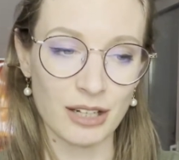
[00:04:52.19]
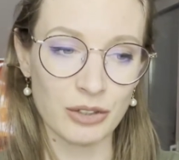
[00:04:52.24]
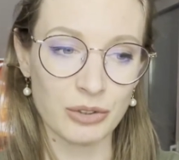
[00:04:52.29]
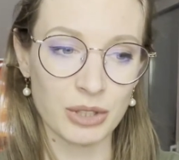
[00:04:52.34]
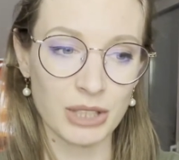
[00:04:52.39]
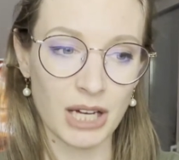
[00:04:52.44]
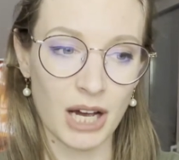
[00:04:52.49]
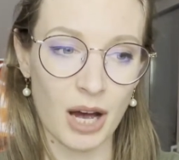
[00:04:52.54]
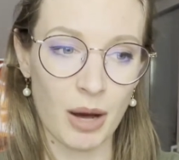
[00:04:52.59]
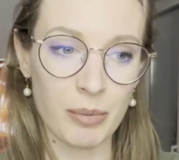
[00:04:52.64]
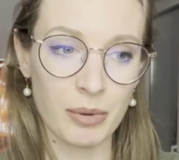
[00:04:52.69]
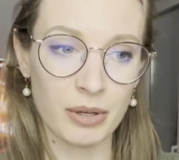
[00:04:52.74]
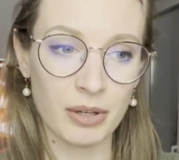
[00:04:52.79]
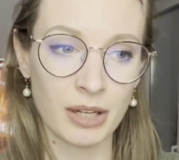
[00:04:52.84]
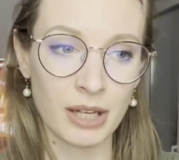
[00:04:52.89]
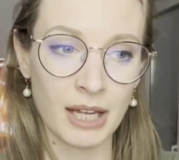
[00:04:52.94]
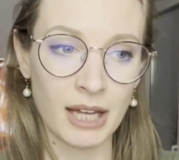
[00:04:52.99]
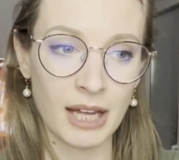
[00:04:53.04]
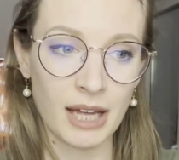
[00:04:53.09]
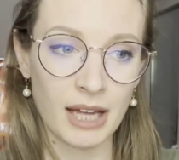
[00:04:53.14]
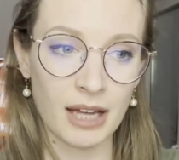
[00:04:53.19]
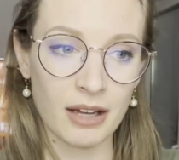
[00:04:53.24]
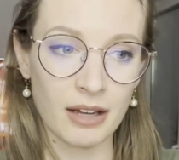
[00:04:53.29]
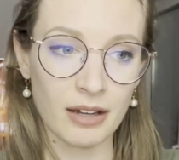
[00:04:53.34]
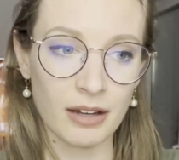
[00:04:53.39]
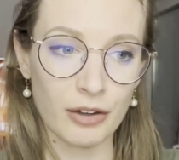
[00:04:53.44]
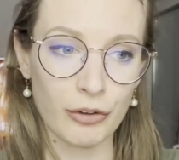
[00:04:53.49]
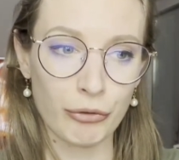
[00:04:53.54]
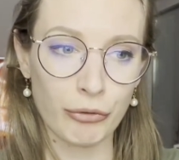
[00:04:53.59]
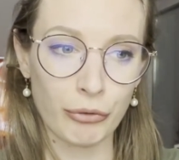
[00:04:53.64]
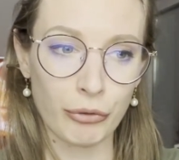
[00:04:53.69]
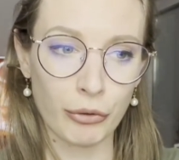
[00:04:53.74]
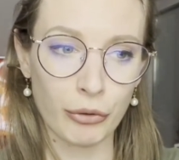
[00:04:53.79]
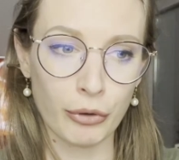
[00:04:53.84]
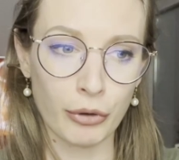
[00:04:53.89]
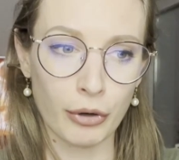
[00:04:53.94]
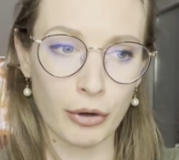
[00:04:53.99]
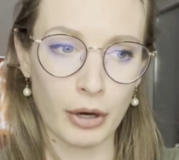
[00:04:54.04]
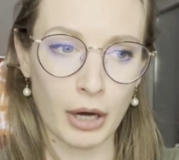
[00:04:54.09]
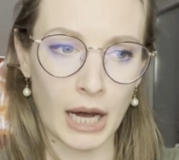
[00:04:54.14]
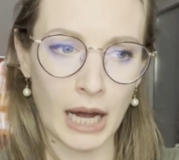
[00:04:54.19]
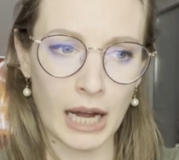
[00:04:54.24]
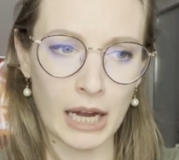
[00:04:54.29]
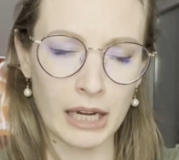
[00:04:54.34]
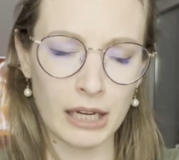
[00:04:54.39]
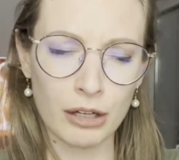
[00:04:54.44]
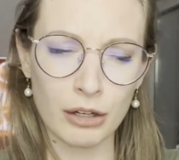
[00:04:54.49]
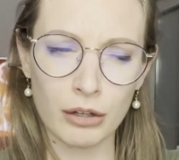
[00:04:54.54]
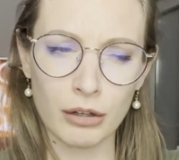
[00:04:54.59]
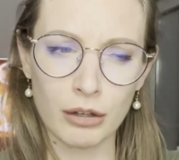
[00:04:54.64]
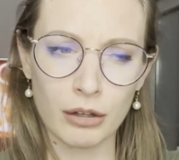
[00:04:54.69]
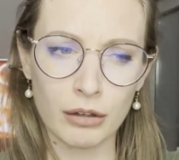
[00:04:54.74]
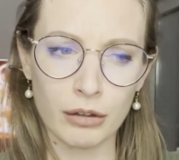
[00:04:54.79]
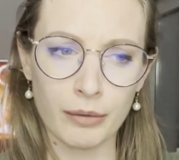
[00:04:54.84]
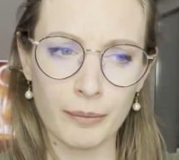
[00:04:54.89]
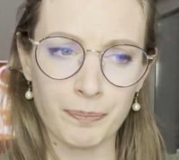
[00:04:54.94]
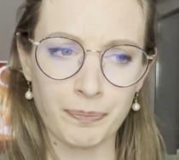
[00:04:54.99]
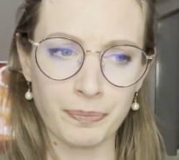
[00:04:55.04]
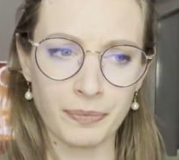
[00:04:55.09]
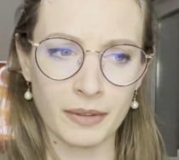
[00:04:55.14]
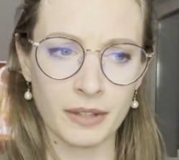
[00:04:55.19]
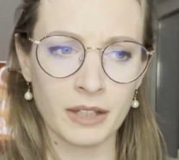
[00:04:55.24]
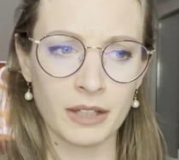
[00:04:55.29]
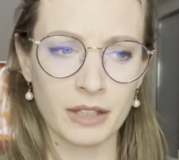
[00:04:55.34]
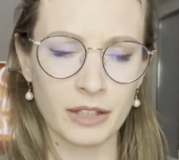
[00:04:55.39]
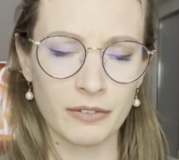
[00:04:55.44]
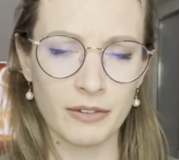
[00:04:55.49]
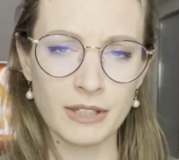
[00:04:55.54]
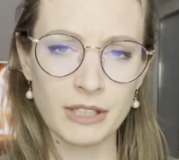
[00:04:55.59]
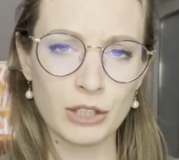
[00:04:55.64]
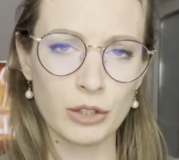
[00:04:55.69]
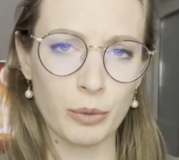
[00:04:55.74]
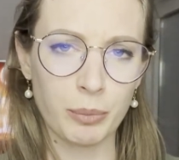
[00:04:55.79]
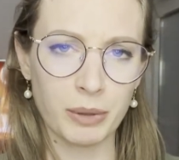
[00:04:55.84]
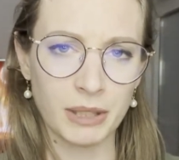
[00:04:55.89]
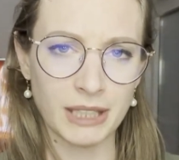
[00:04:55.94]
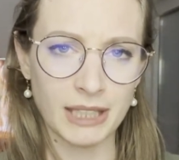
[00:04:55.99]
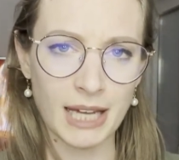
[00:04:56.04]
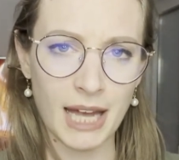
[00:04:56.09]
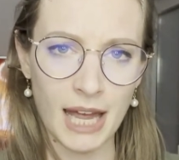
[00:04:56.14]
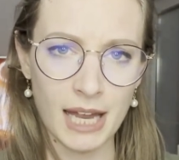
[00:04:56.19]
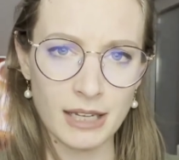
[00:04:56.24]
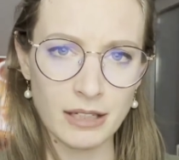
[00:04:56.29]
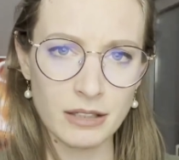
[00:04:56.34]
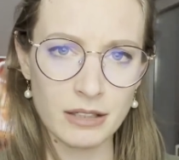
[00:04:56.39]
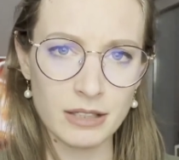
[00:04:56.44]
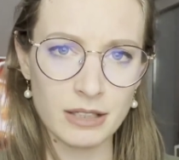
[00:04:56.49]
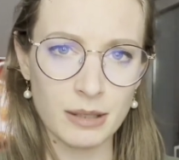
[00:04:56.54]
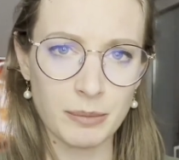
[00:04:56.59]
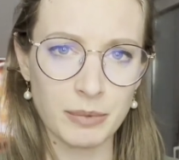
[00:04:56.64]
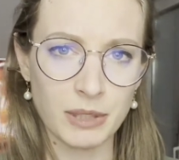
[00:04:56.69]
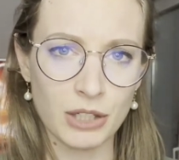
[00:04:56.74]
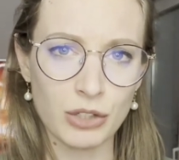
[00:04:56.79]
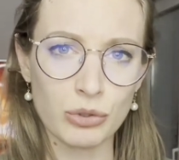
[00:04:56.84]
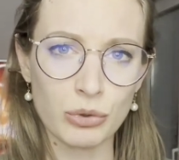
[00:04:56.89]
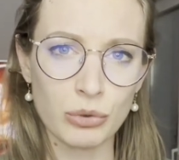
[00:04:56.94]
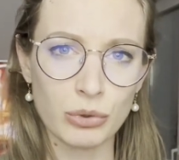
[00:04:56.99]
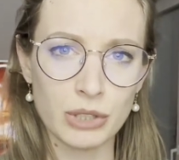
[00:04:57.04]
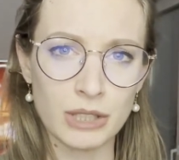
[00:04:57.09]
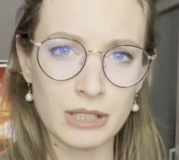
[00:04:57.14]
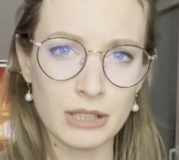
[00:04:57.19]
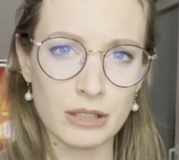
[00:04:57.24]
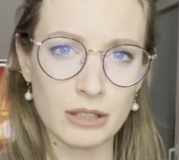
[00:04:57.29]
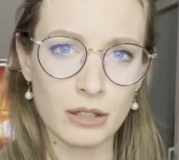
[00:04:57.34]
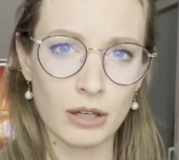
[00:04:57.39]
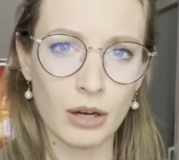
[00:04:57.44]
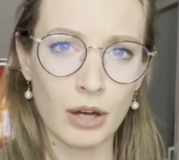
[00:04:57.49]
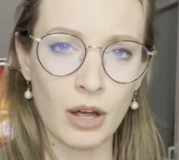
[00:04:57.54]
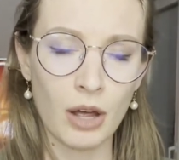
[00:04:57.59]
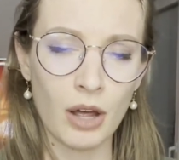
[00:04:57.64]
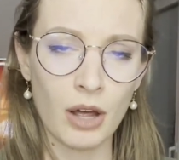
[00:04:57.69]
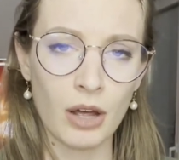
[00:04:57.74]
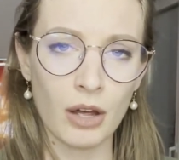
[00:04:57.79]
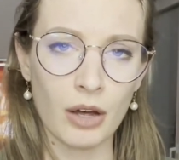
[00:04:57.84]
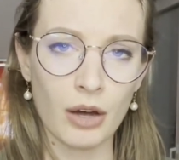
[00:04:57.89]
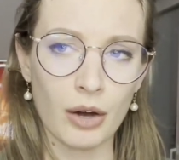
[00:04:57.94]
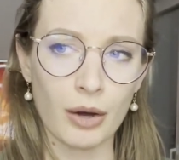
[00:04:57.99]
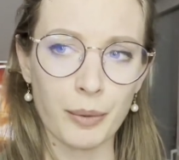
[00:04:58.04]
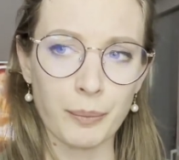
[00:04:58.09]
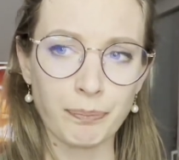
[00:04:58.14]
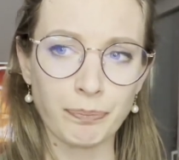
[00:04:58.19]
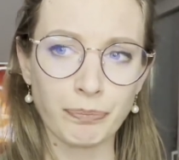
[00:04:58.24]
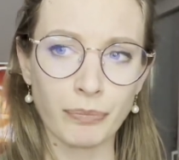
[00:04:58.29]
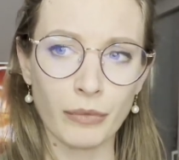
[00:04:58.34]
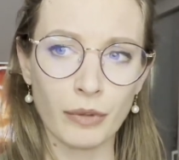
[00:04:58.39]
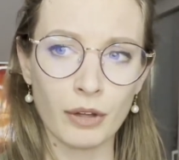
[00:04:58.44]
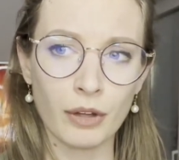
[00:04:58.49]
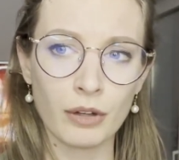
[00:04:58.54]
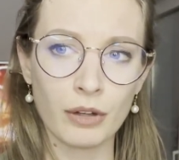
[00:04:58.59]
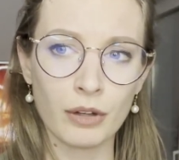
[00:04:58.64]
Also ich habe äh, für einen, ähm, ich weiß nicht, ob ihr die kennt, es gibt ja so diese ähm,